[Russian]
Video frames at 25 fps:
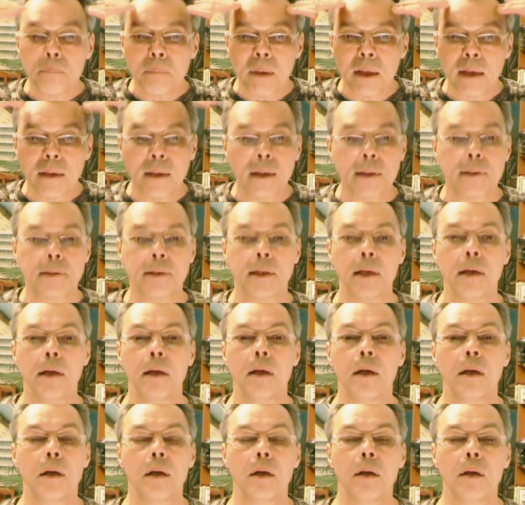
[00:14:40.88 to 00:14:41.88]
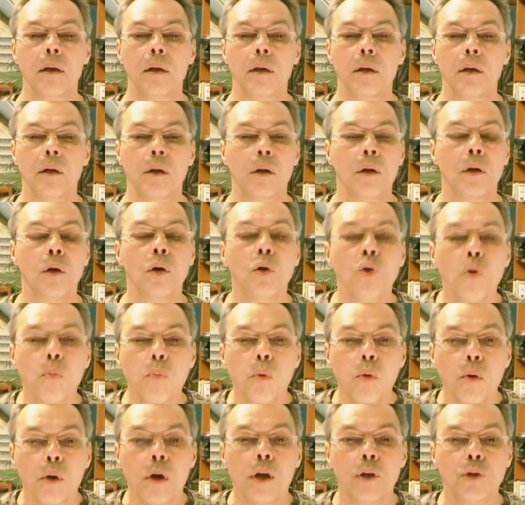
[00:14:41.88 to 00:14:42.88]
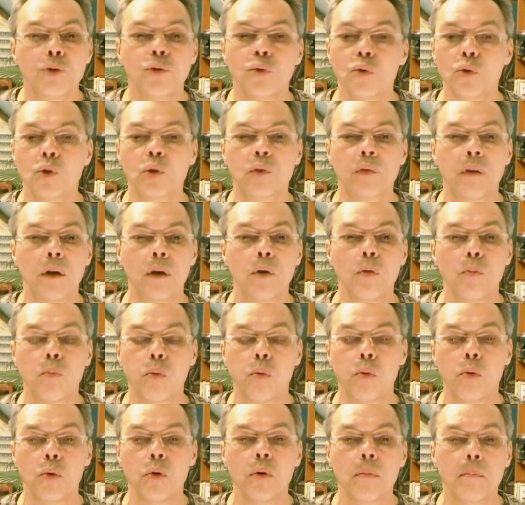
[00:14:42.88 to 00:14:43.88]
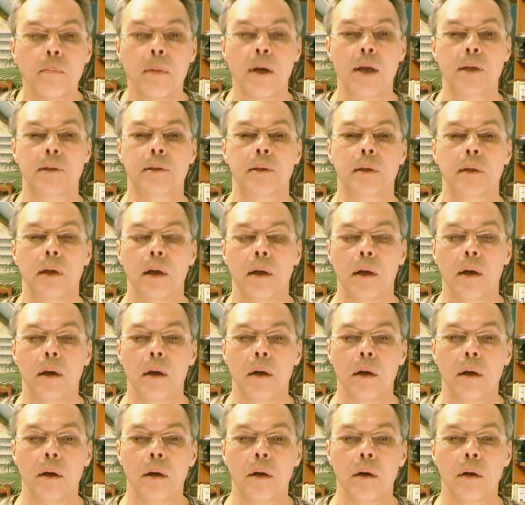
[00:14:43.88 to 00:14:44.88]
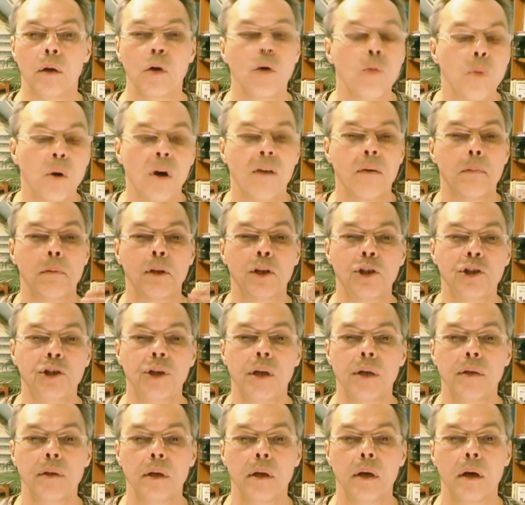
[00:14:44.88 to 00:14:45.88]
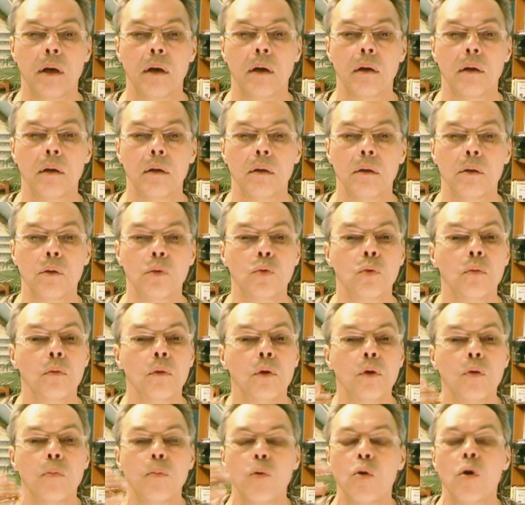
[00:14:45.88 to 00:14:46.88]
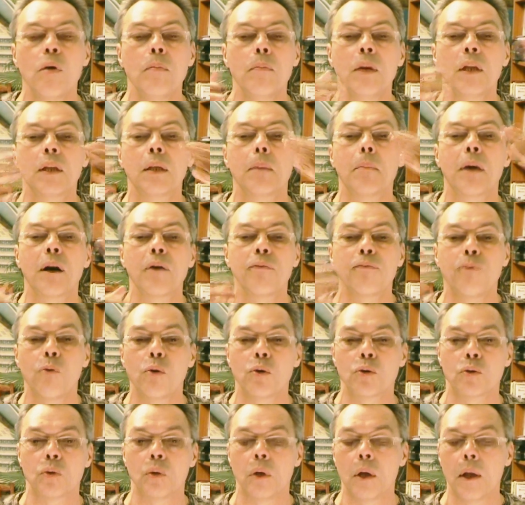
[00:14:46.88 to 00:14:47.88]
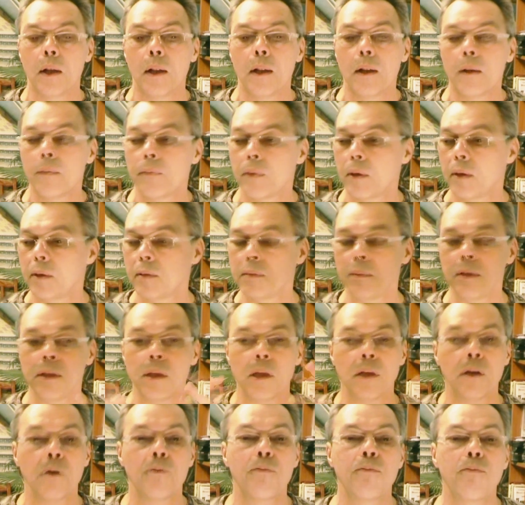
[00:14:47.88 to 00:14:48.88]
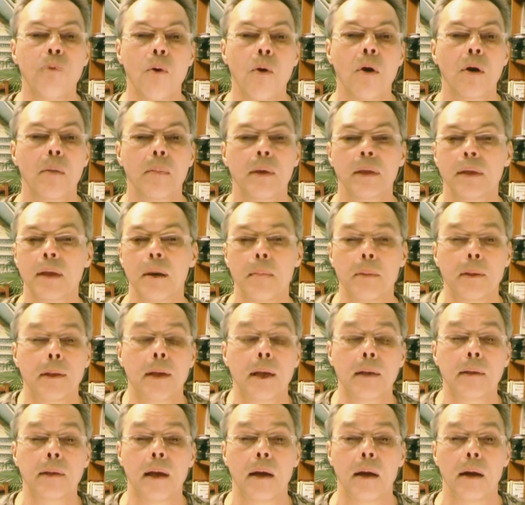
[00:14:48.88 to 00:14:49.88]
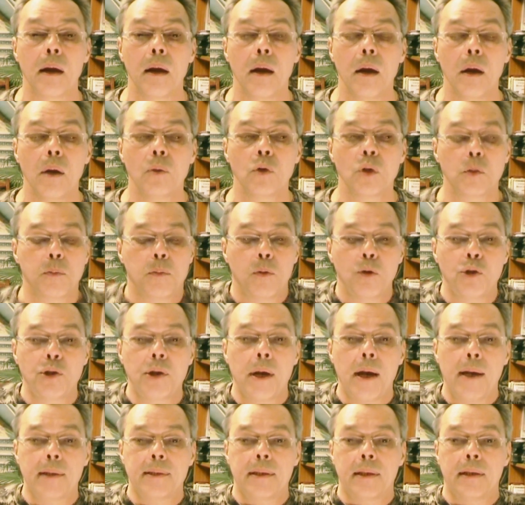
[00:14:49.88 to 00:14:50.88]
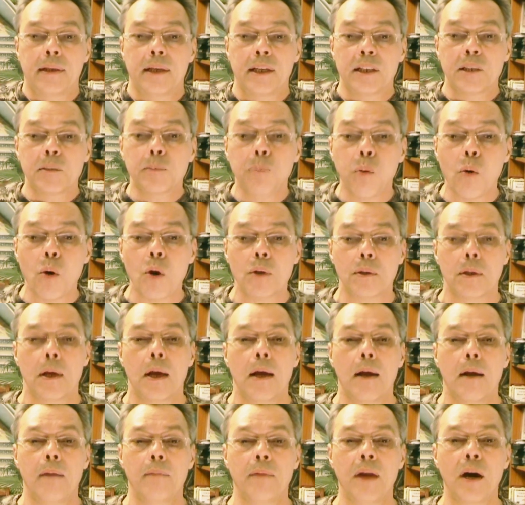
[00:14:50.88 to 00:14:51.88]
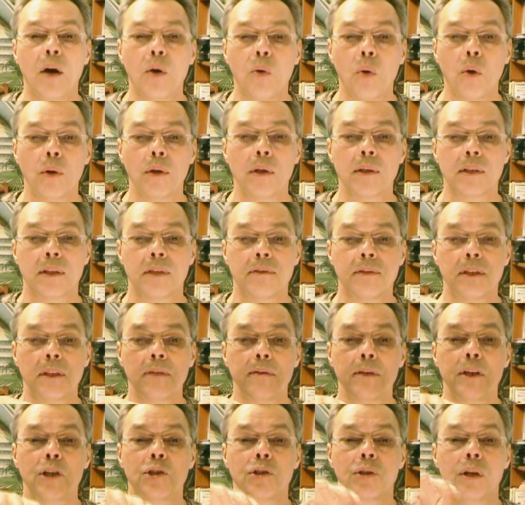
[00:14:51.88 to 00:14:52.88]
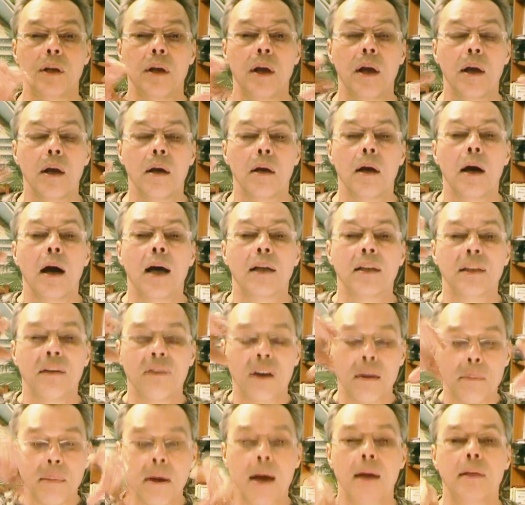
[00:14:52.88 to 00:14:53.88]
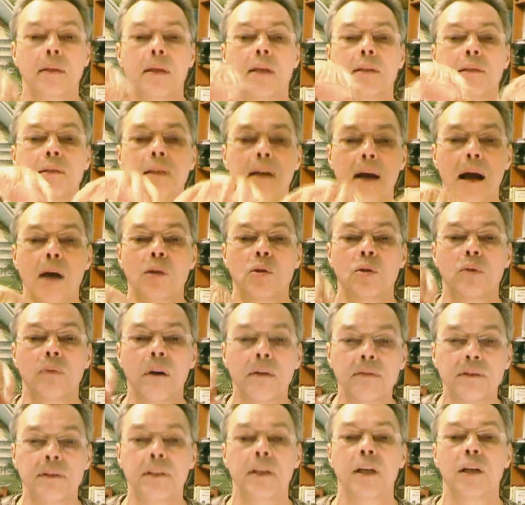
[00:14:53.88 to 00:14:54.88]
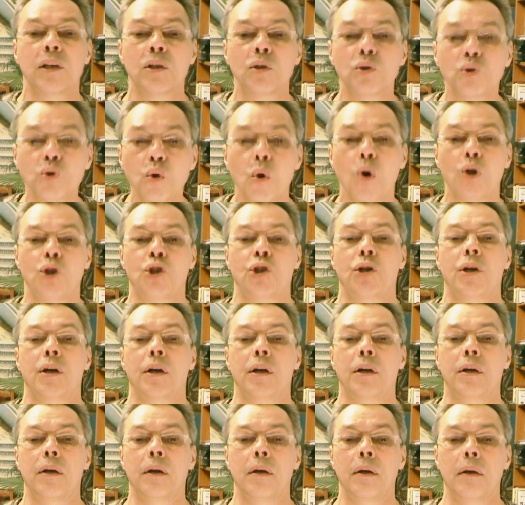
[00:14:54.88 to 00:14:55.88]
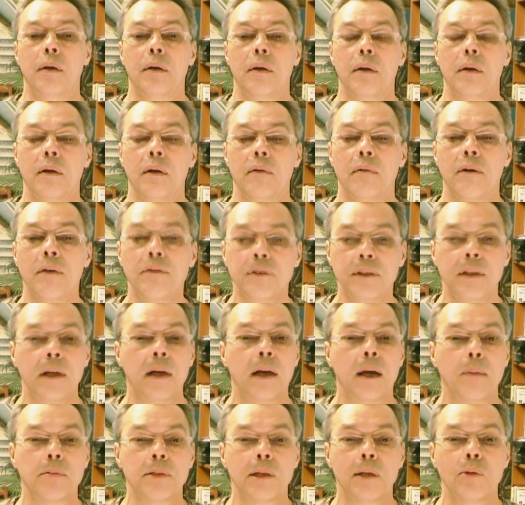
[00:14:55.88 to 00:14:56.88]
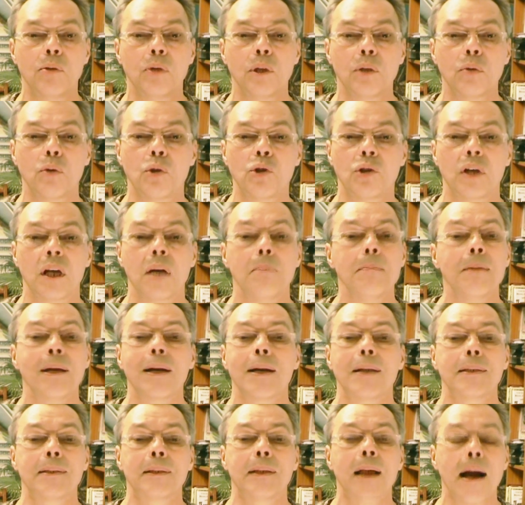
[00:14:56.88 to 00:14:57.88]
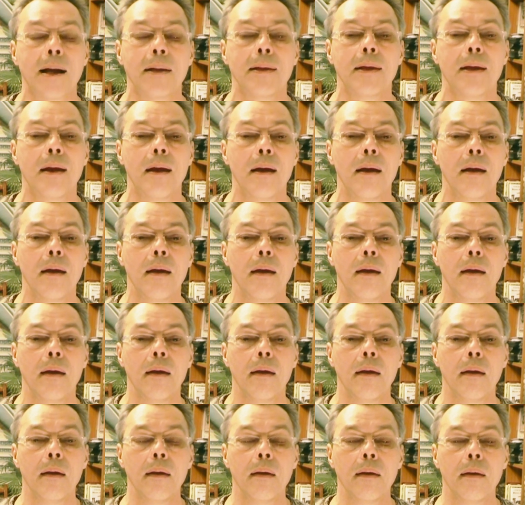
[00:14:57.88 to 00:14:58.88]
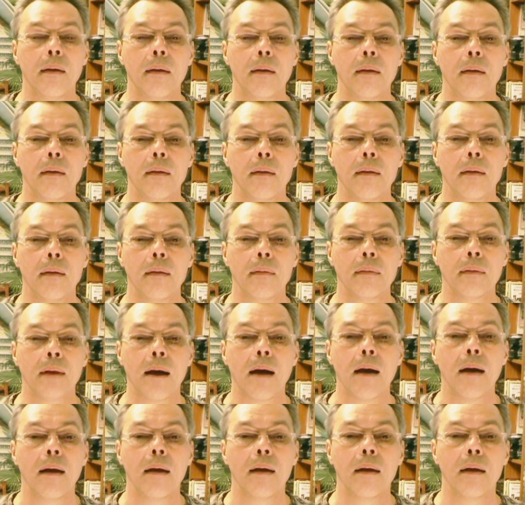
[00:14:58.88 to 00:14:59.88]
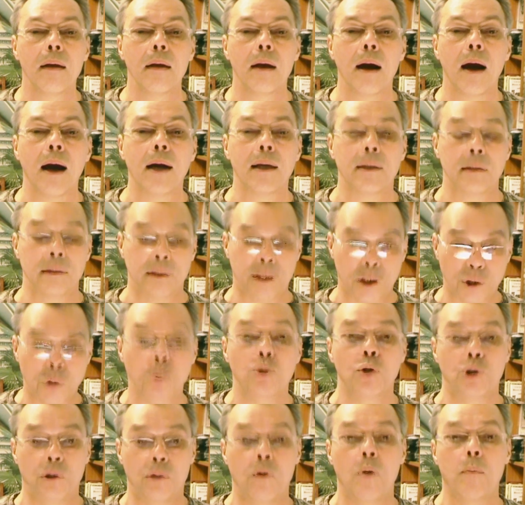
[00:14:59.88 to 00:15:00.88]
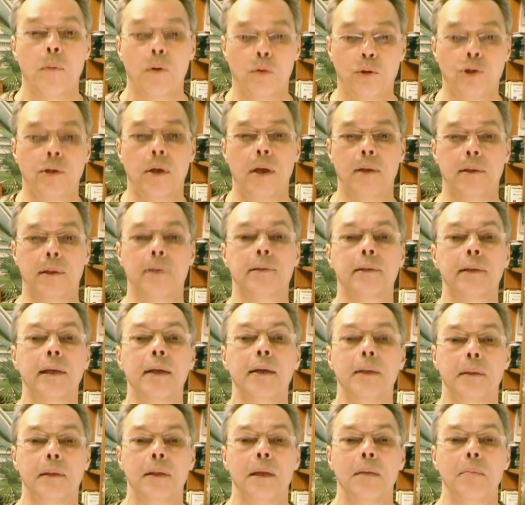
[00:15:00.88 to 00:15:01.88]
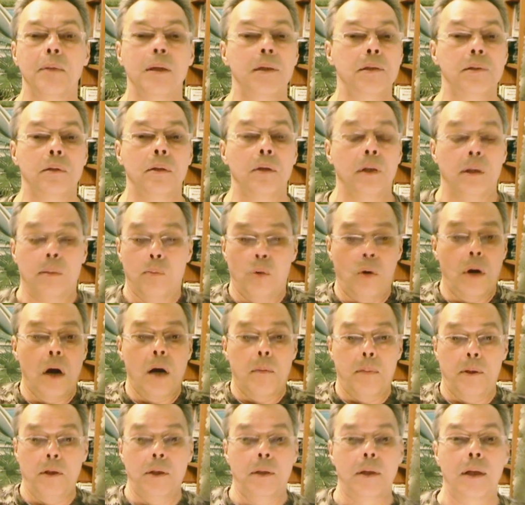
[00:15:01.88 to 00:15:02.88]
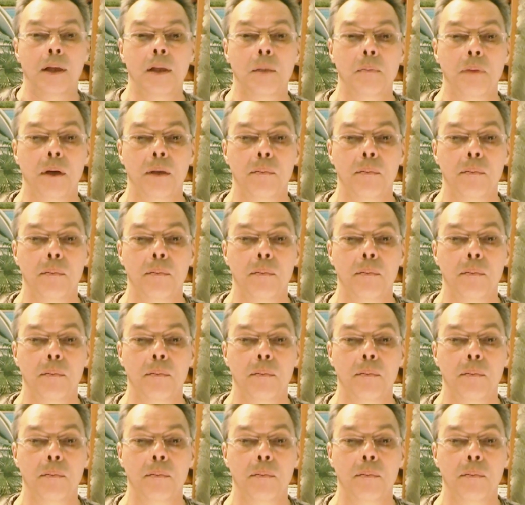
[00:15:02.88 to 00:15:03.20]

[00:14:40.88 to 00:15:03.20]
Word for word: перенести любое чувство, любую мысль, любое воплощение, любую метаморфозу, э, изменение формы там, и так далее. То есть получается, Господь находится Всевышний одновременно сразу во всех точках, во всех абсолютно точках мироздания, да, а за счет чего, получается, стоит на месте, ему как бы не надо